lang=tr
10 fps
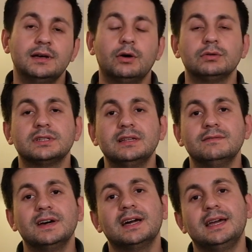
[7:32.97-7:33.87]
Ondan
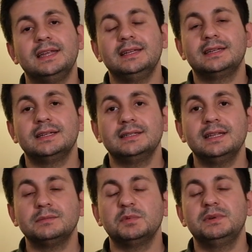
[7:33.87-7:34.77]
vakayla ilgili
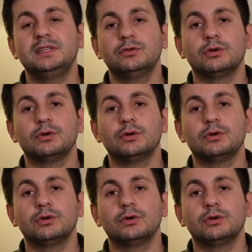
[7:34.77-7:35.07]
net bir bilgi